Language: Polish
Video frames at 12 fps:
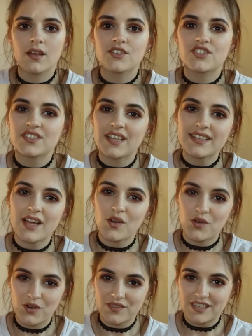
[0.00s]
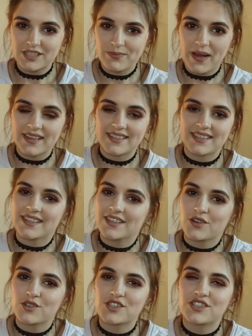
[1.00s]
Czy nadal oglądasz bajki?
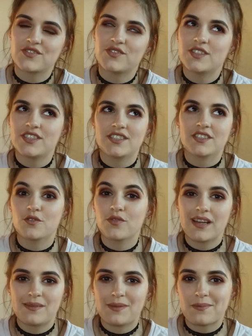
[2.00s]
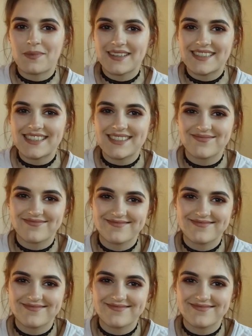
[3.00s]
Oczywiście, uwielbiam bajki.